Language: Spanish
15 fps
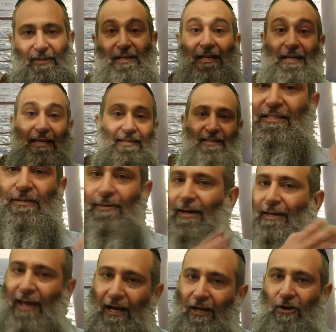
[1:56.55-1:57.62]
Y si se va
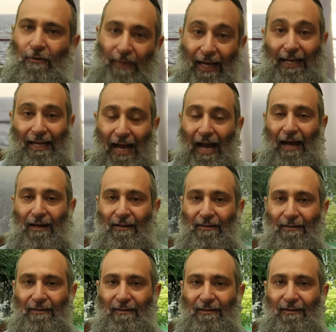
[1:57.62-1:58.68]
Jacob de acá,
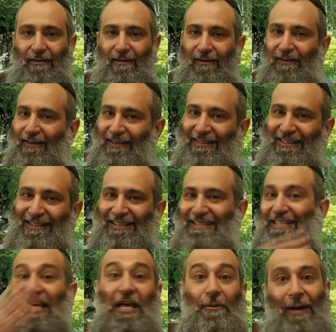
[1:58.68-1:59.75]

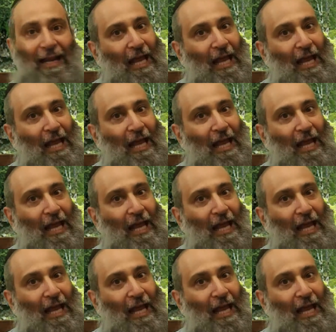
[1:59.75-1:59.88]
se va a la